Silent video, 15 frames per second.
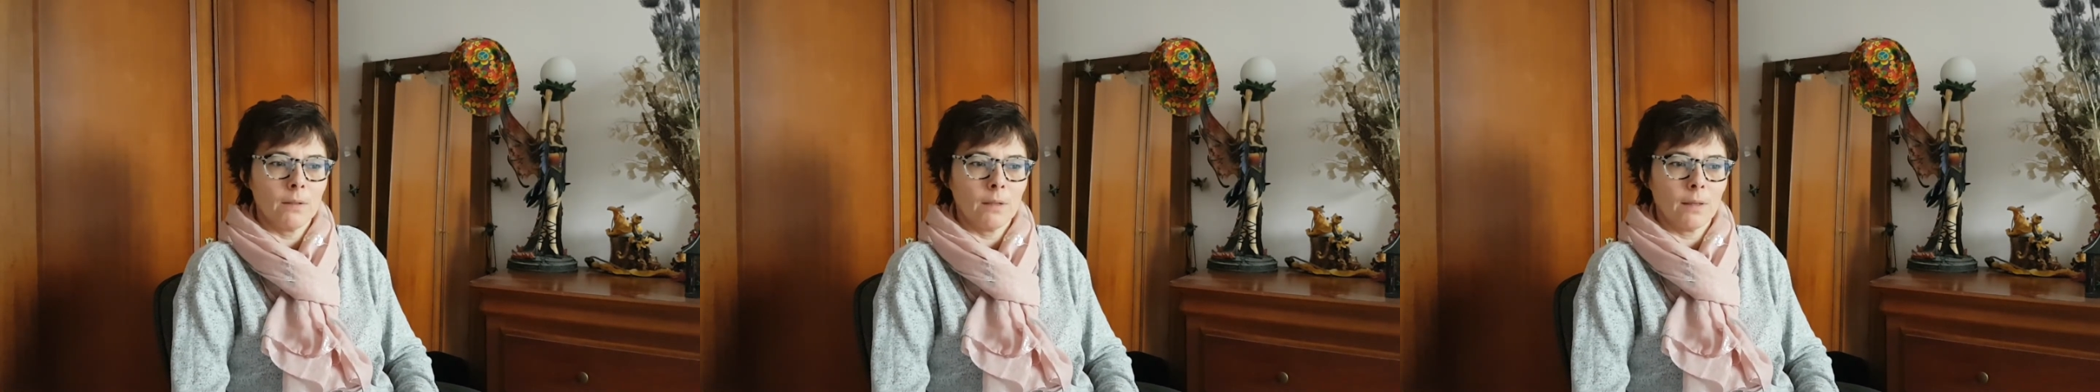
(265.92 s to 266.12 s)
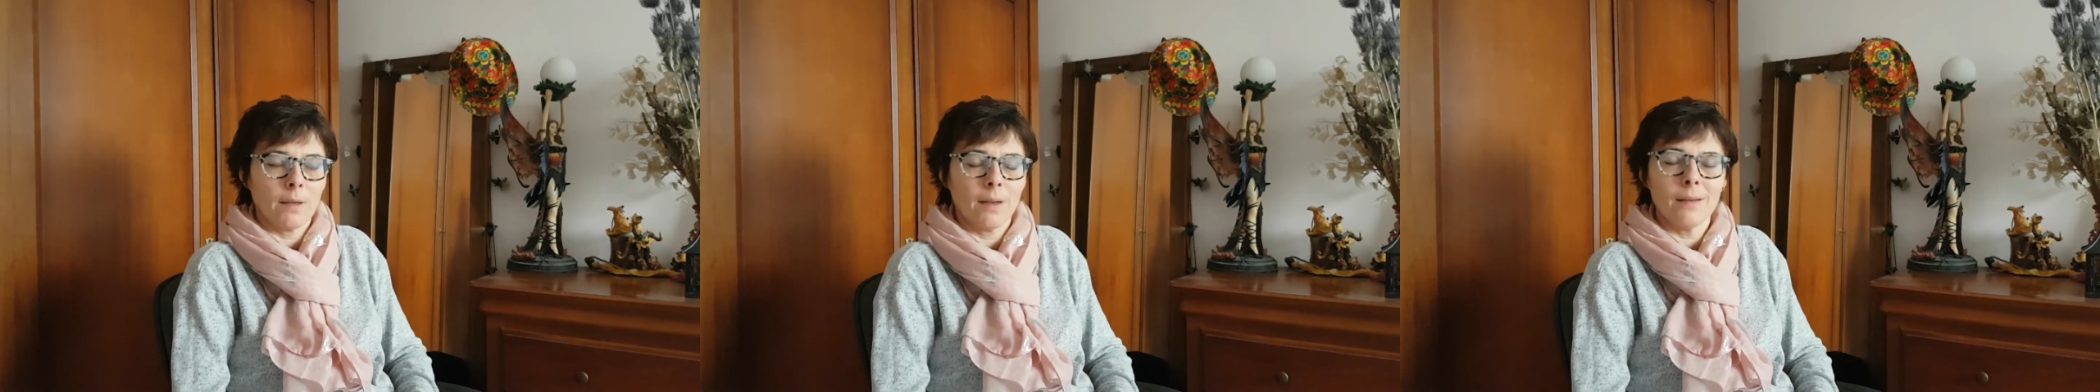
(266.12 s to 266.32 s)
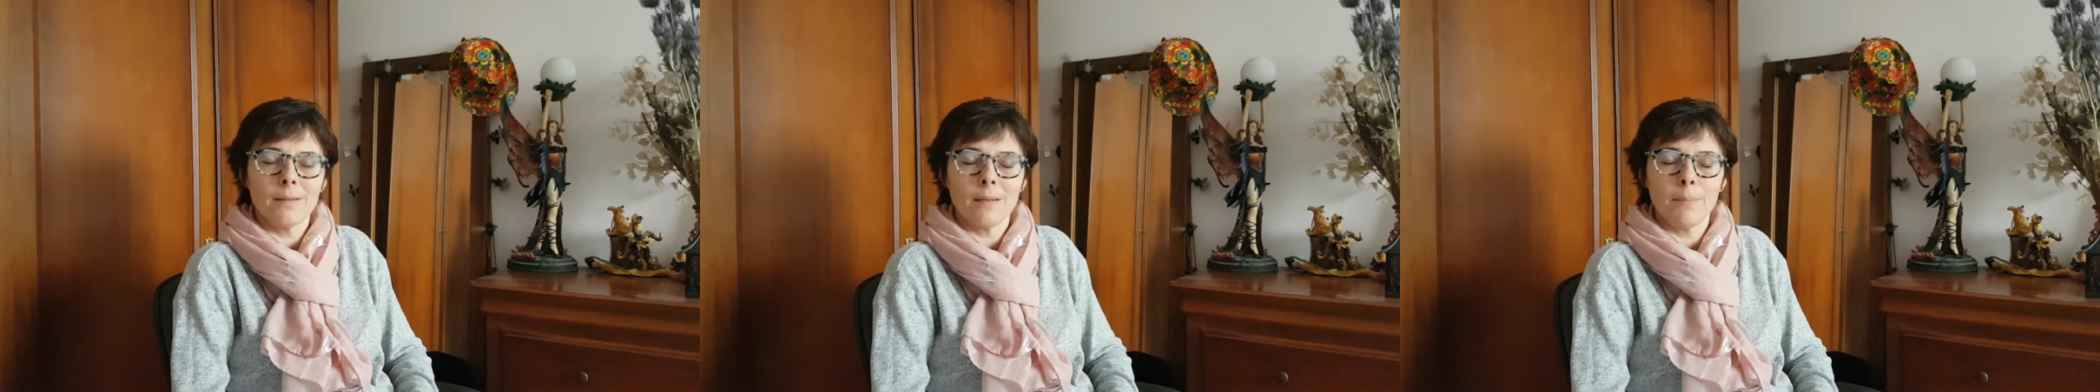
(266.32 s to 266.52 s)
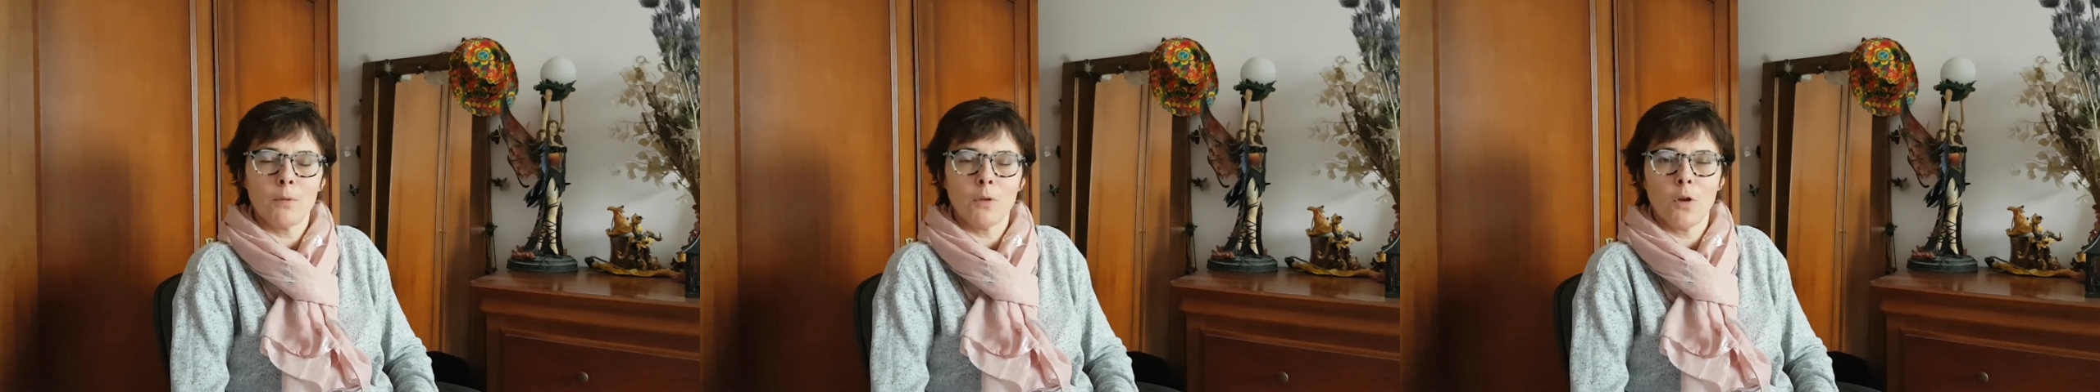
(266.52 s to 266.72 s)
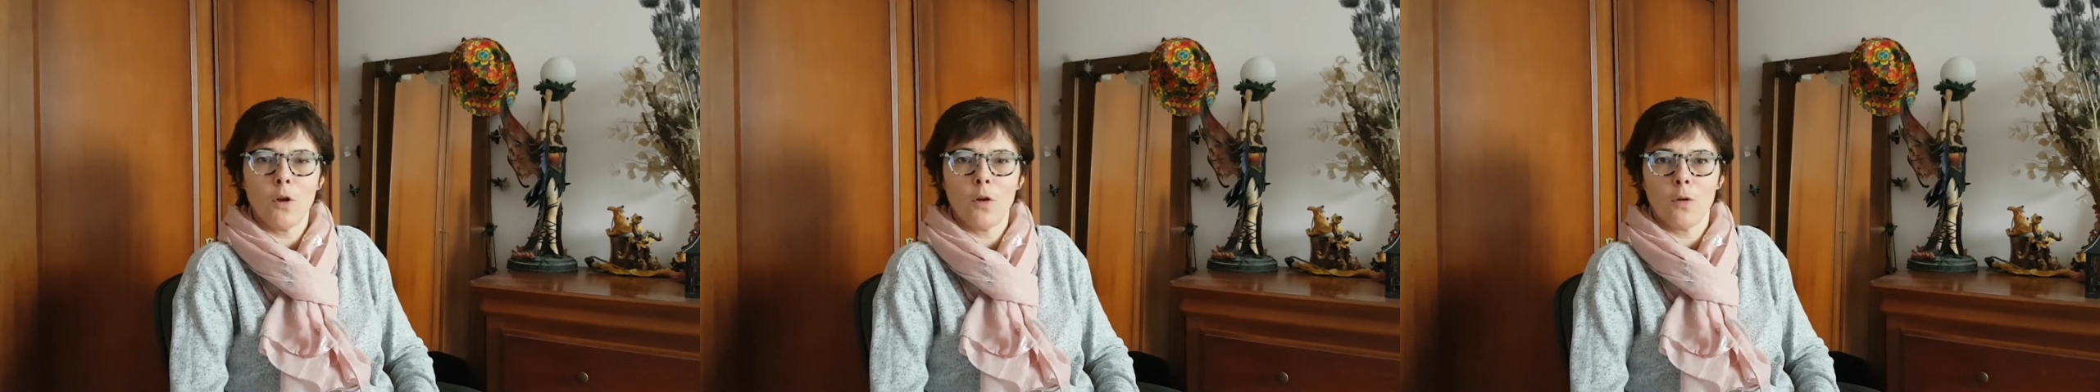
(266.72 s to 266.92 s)
certains
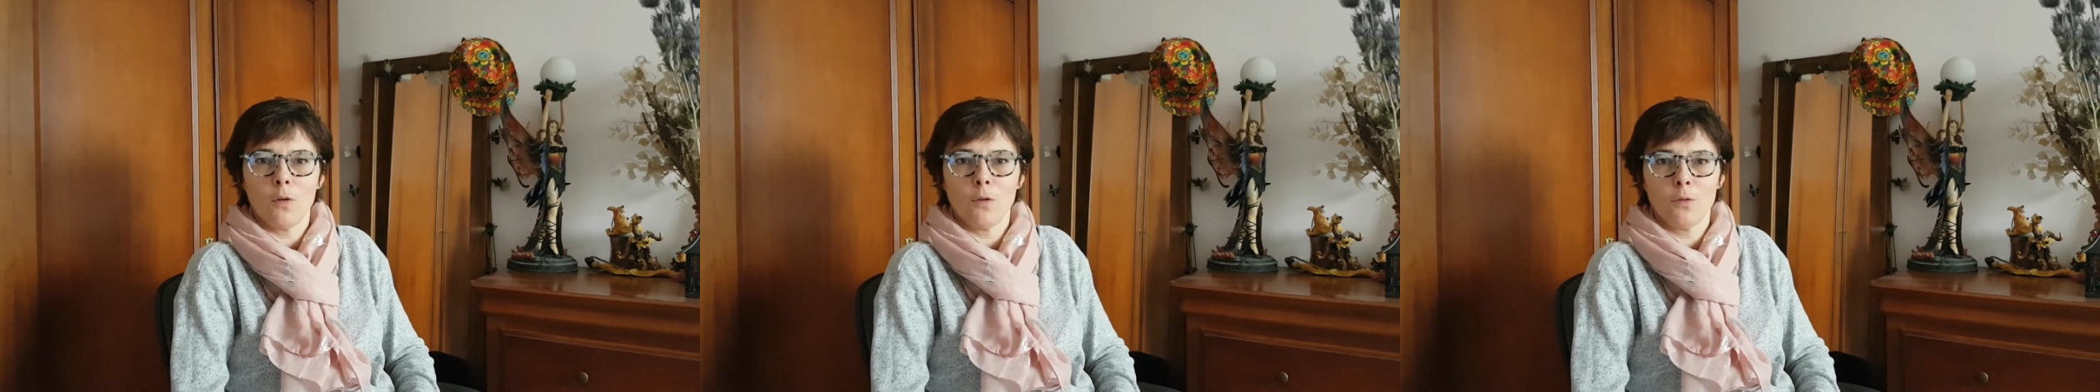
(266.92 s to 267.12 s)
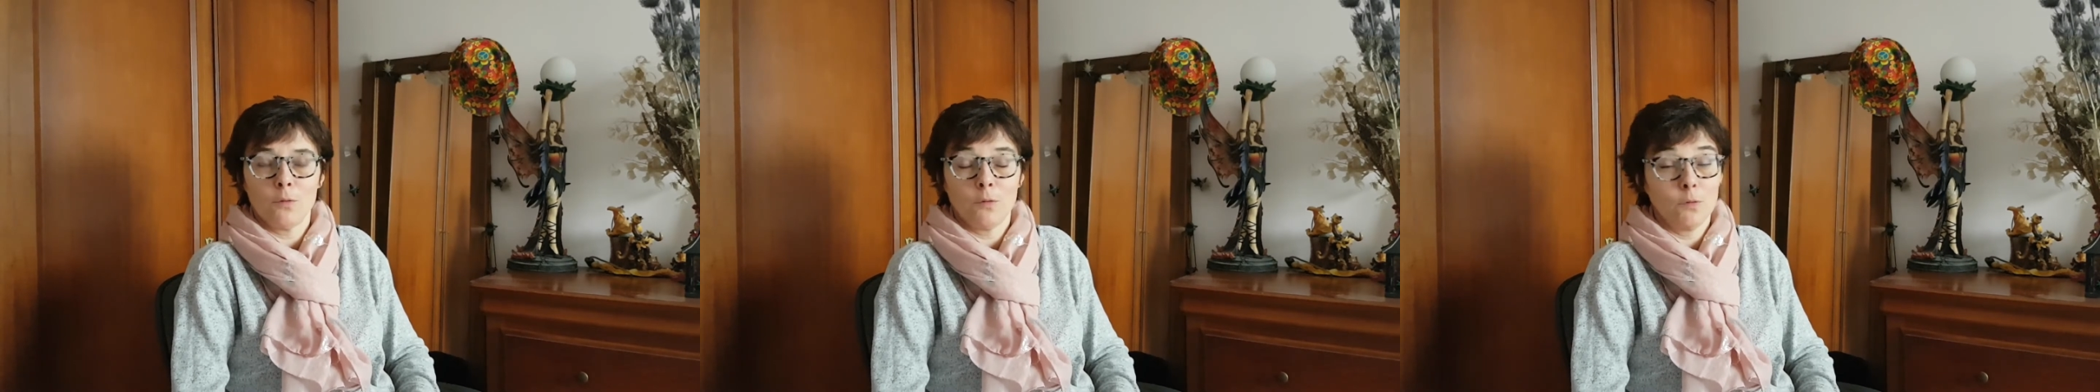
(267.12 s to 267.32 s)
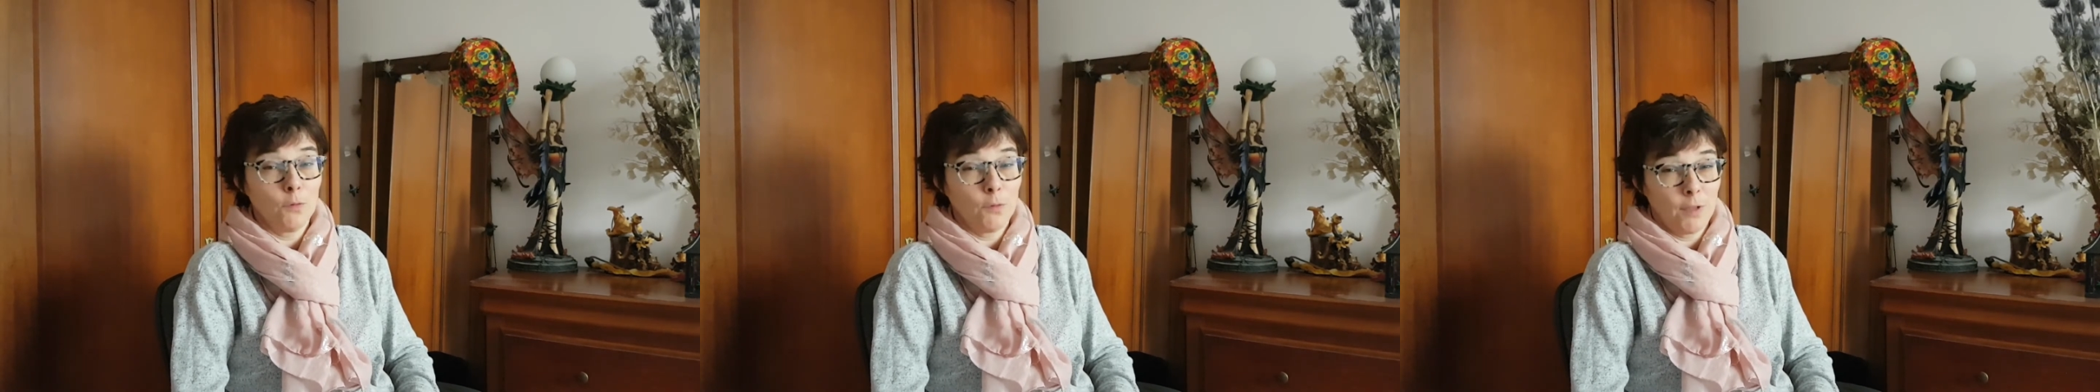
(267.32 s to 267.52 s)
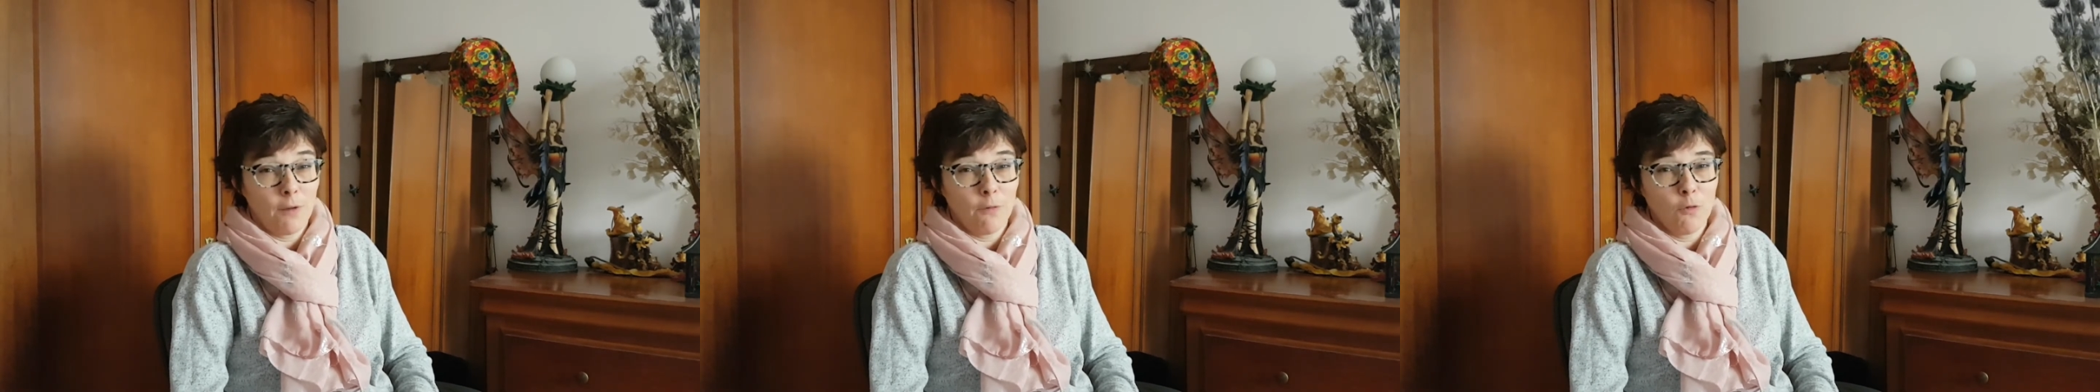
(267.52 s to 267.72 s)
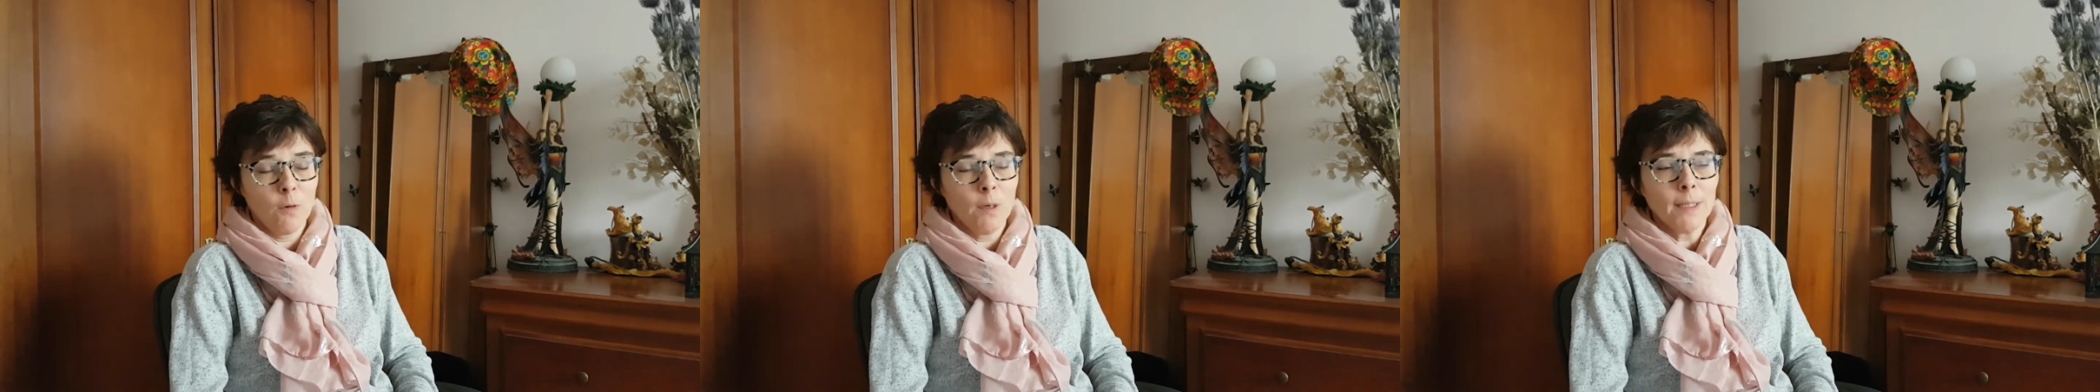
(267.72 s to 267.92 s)
récepteurs euh, du
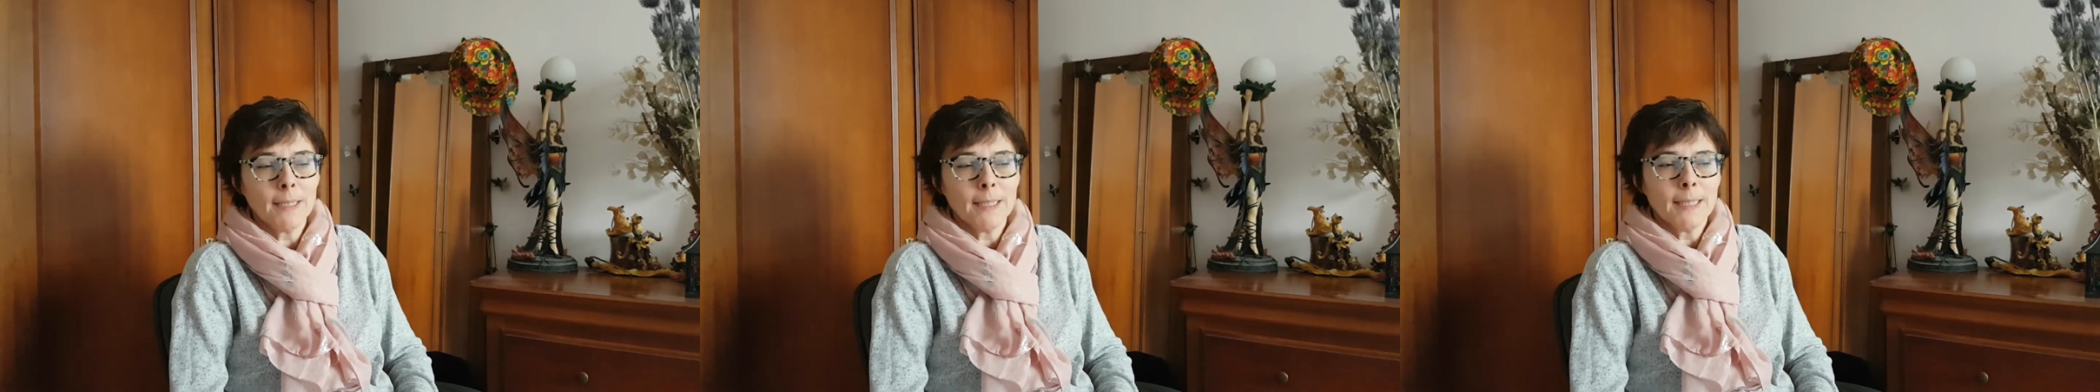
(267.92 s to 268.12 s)
cerveau,